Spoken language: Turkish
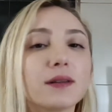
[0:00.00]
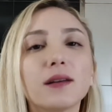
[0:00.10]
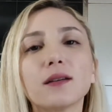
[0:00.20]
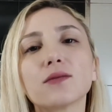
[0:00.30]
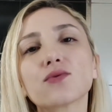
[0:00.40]

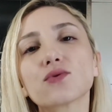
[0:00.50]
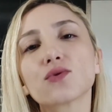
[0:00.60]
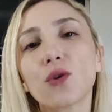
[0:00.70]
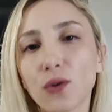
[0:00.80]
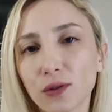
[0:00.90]
Bana
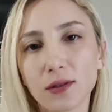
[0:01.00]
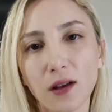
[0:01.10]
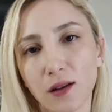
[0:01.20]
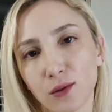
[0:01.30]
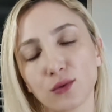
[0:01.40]
çok
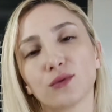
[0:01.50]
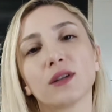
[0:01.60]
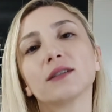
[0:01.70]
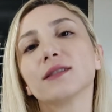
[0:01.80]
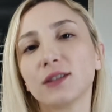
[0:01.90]
sağ olsunlar.